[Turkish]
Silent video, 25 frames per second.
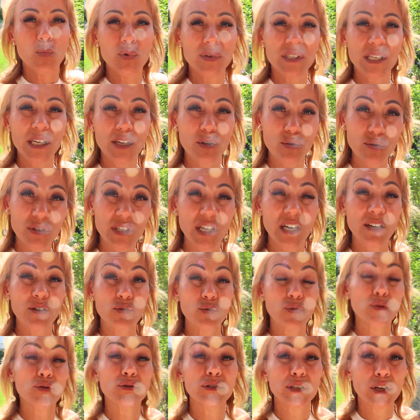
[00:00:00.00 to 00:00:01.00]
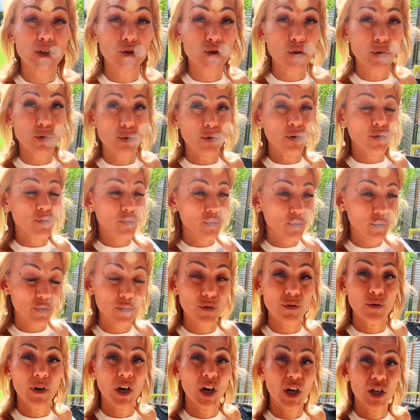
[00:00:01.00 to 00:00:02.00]
Bu sene o sarı tozlar çok
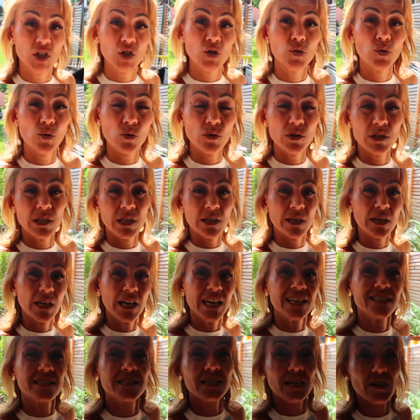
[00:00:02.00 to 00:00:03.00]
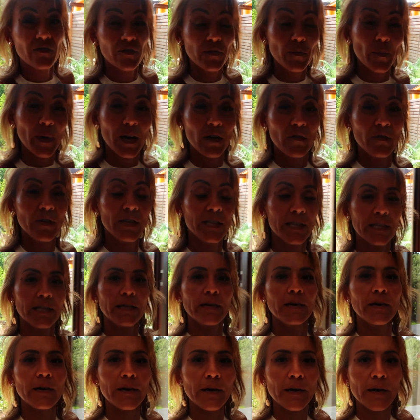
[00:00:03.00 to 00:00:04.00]
kötüydü. Ağaç tozları her tarafı
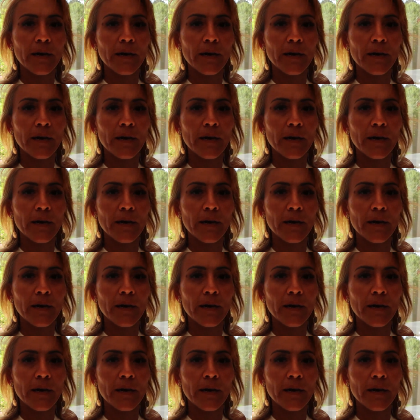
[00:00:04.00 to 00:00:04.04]
mahvetti.